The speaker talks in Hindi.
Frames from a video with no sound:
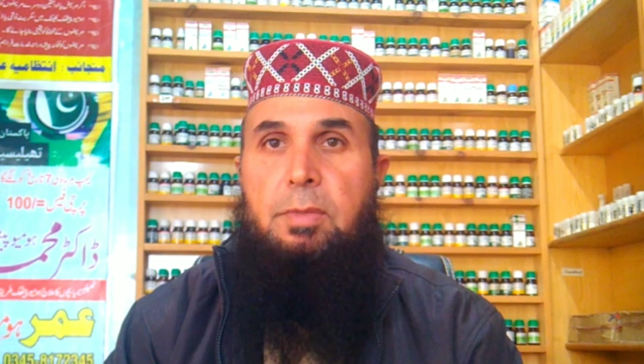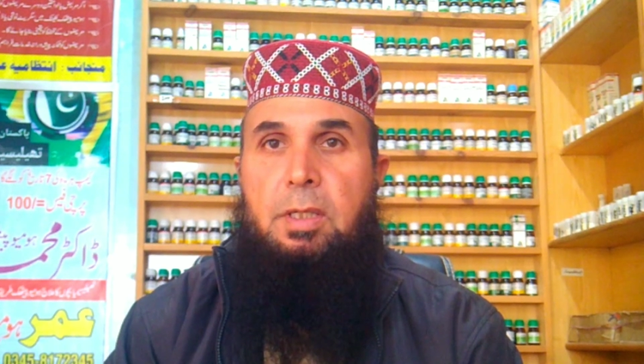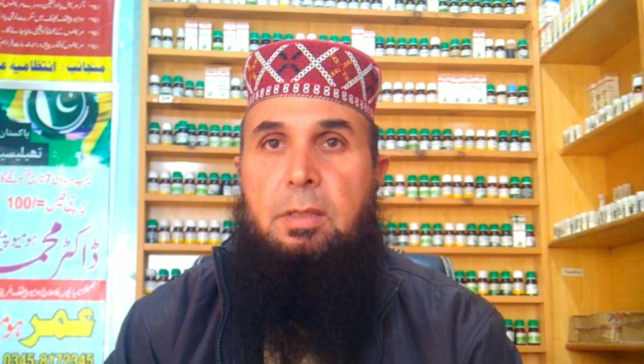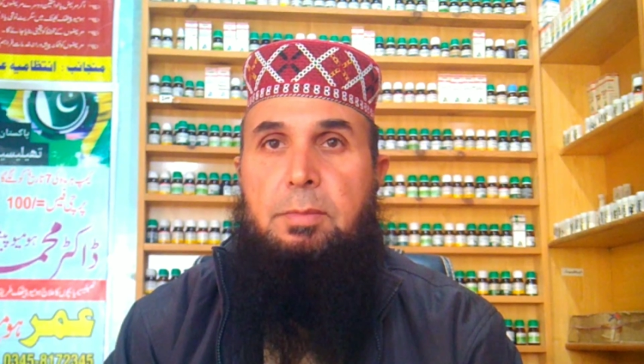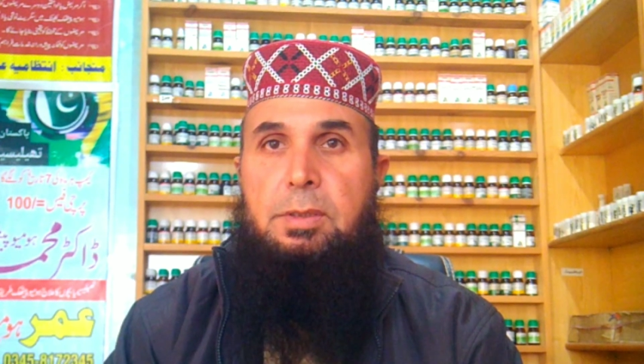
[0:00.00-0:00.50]

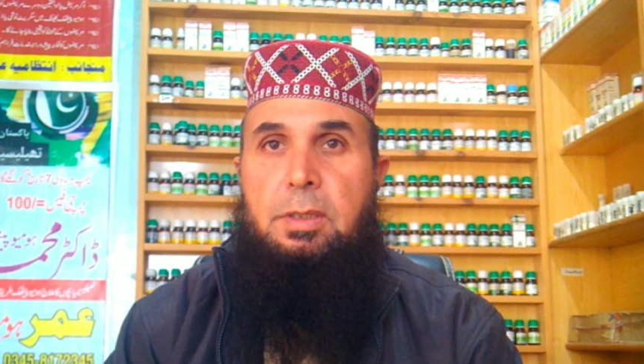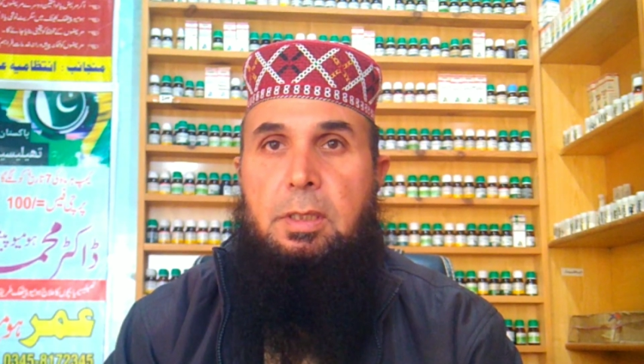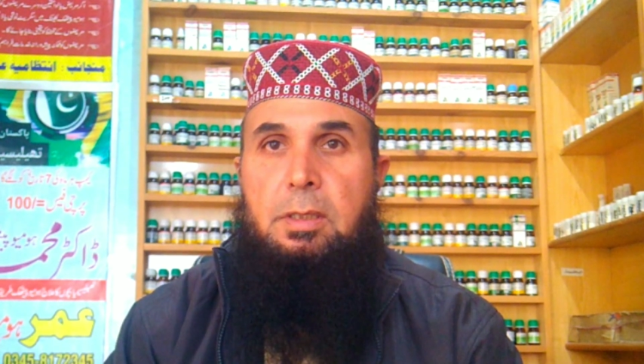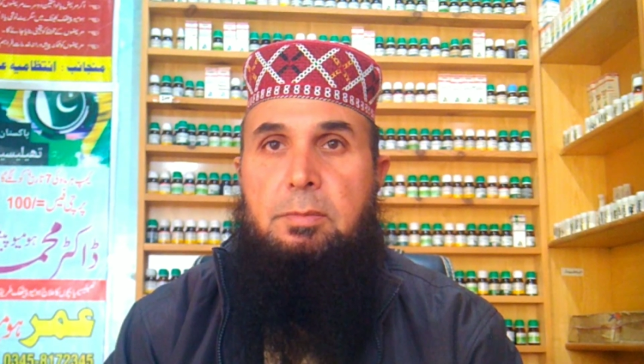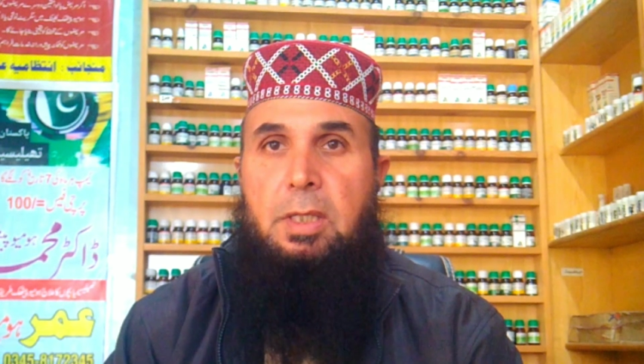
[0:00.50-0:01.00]
मेरी
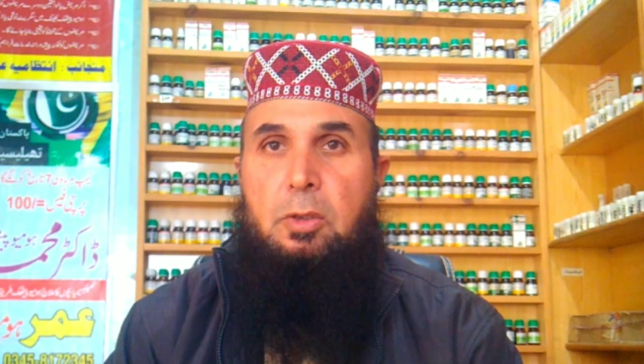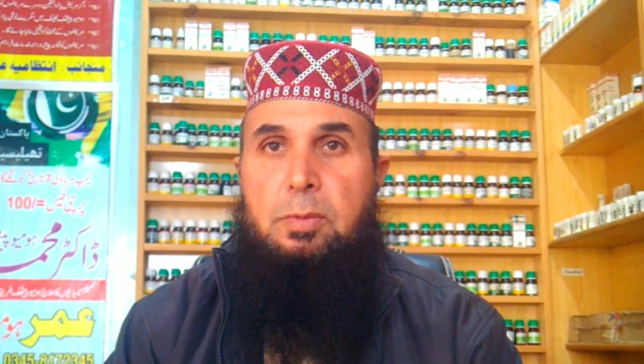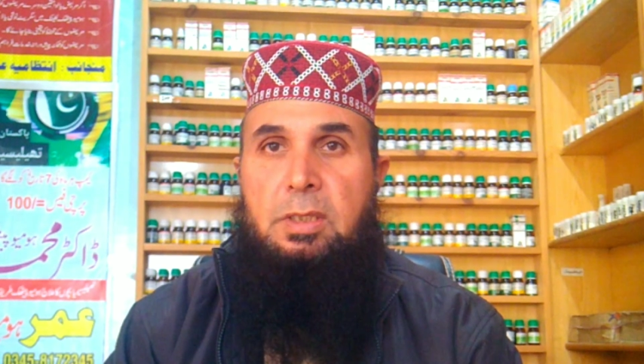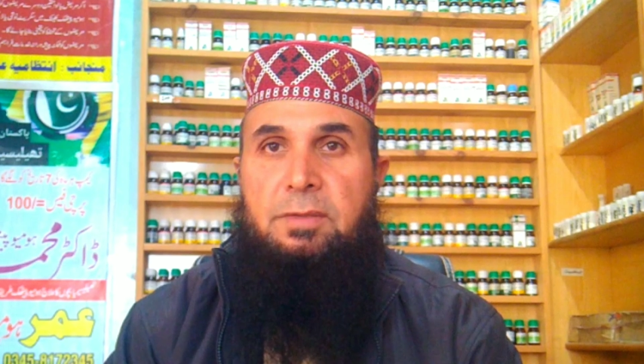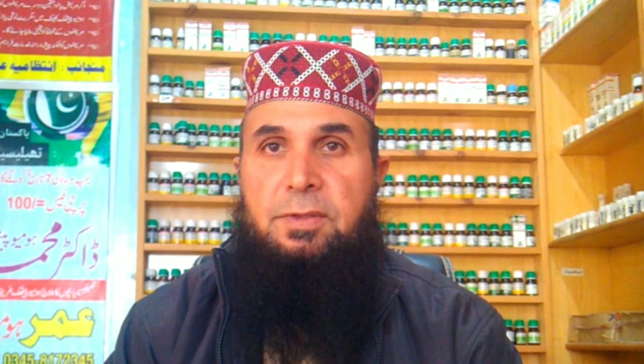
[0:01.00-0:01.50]
मज़ीद
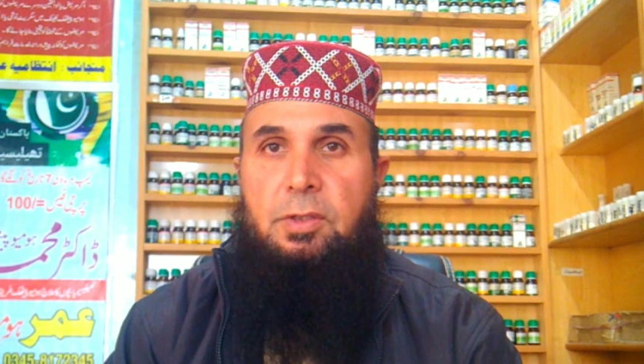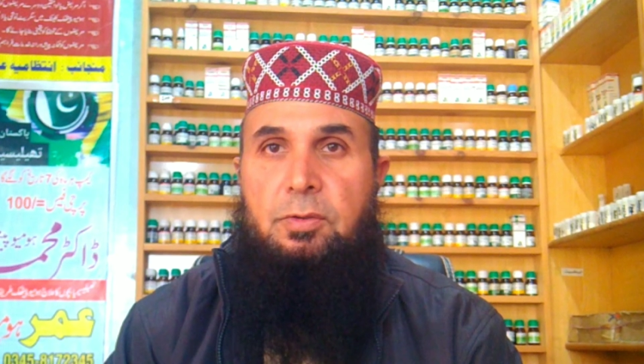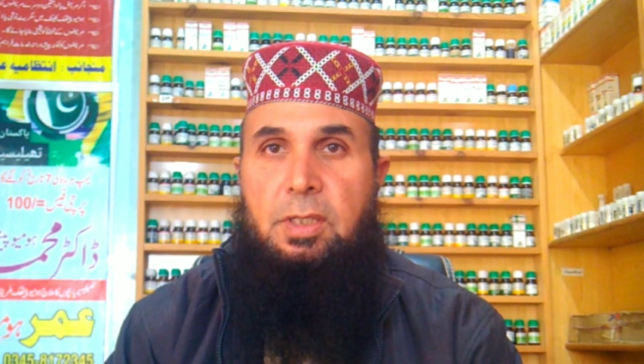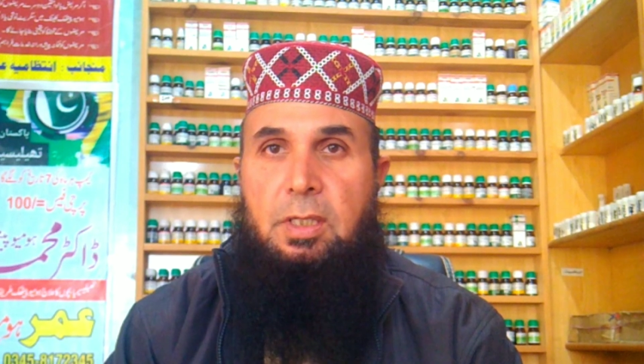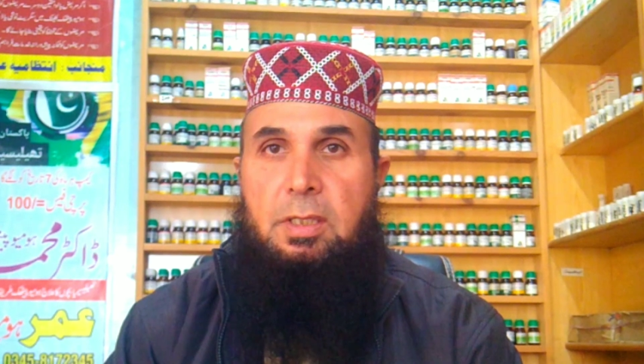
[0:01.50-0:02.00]
मालूमती
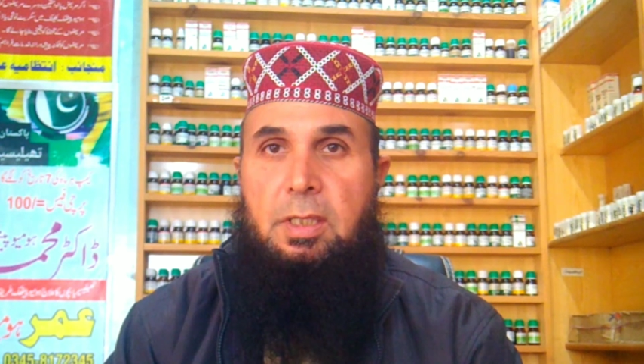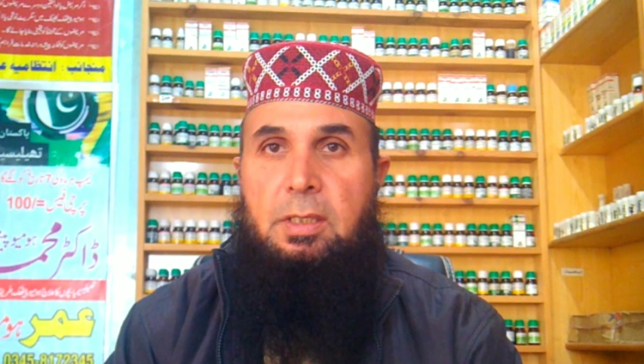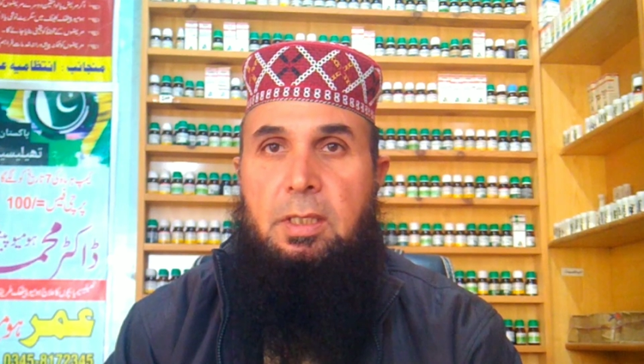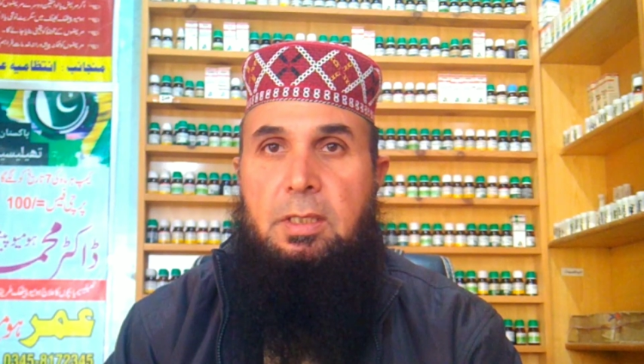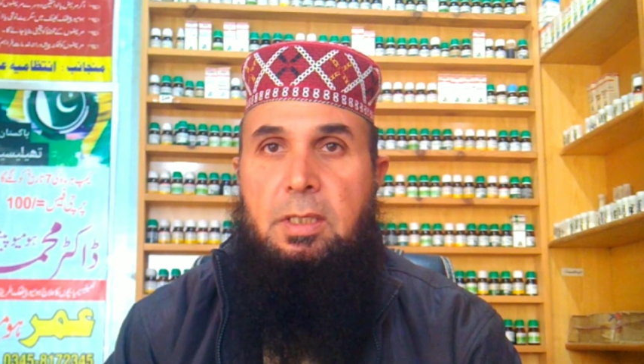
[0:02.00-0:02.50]
वीडियो देखने
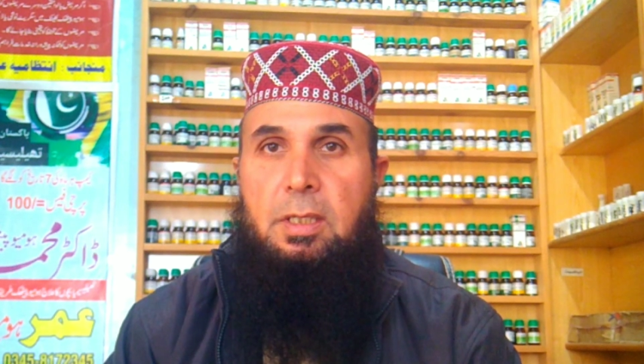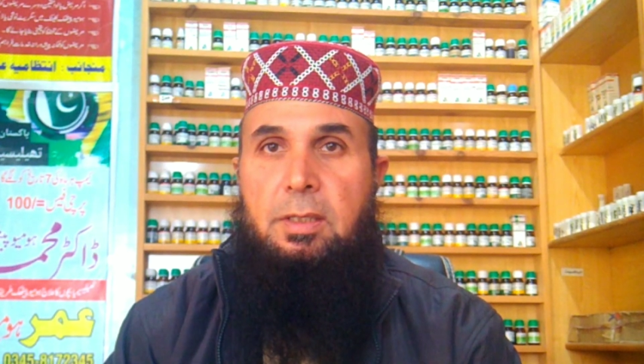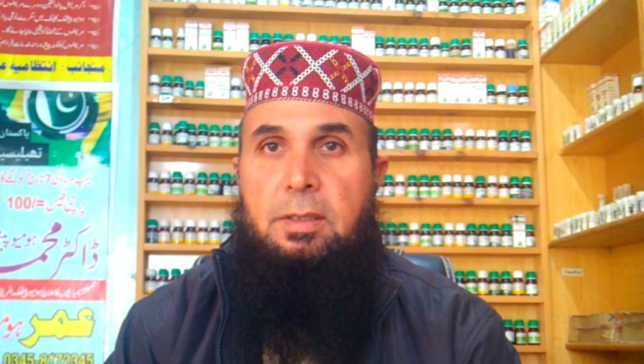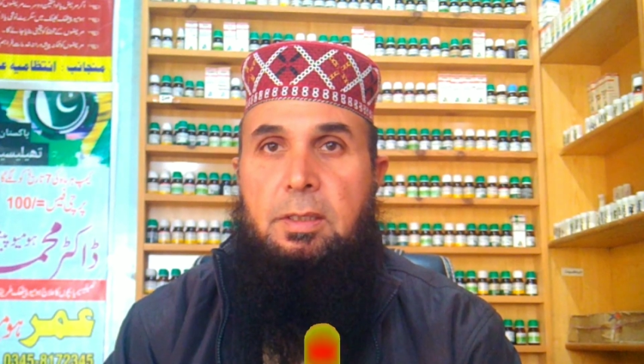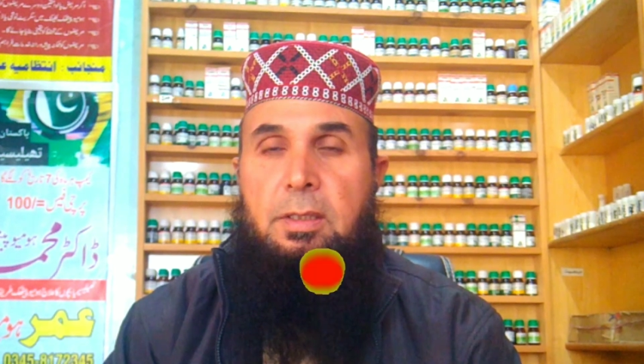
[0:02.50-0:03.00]
के लिए
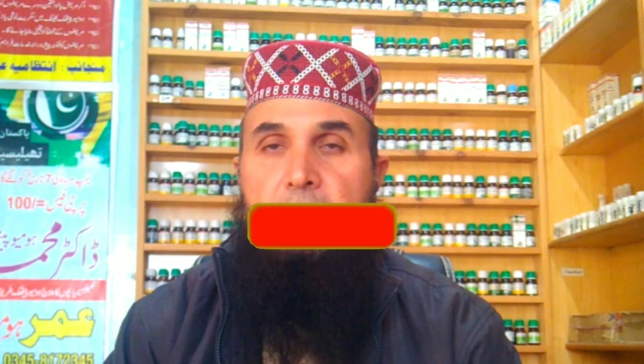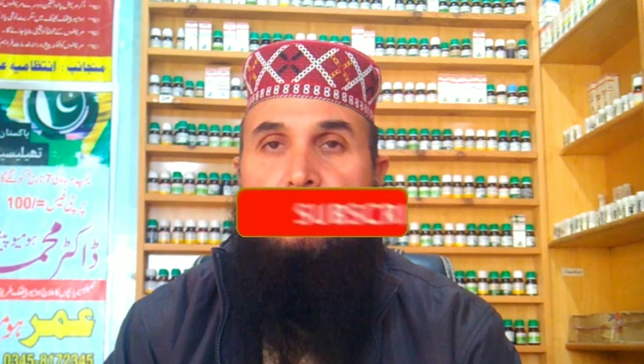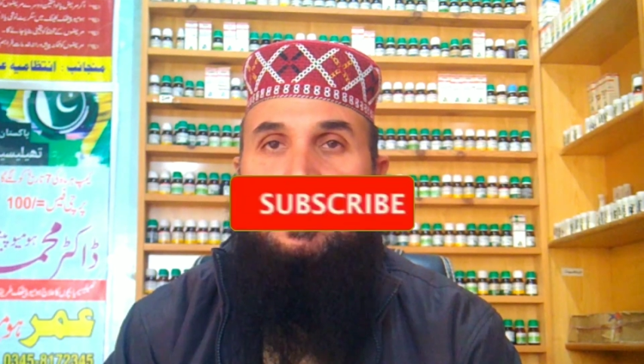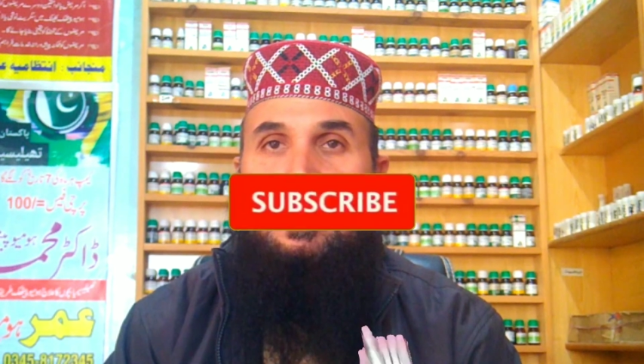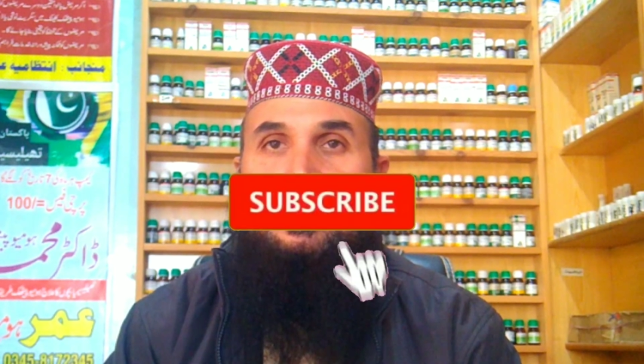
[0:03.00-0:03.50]

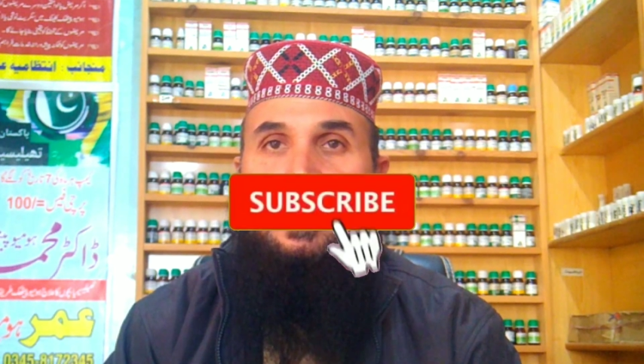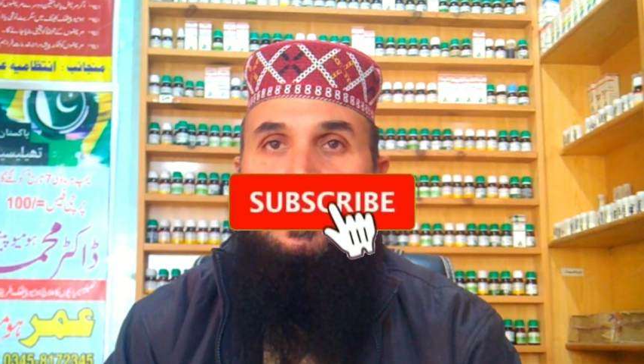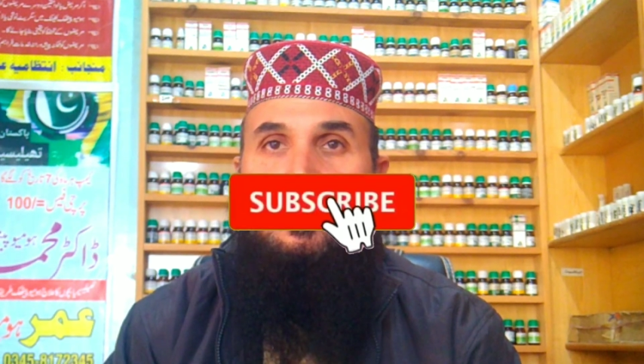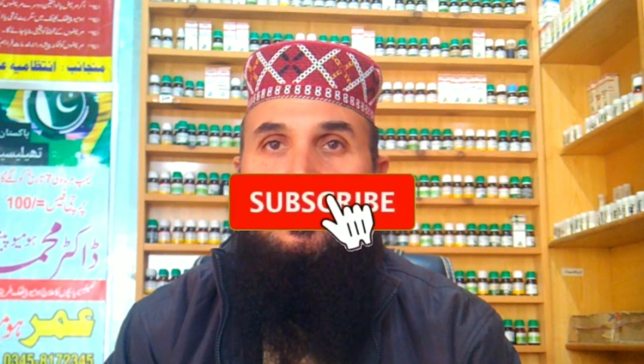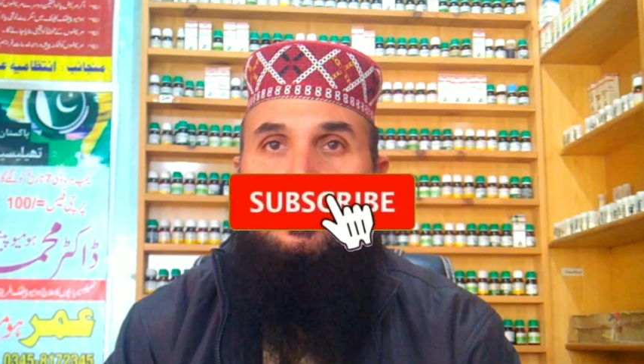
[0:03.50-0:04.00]
मेरे
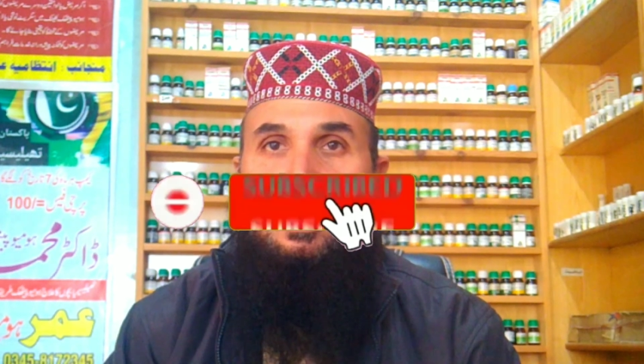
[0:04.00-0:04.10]
चैनल को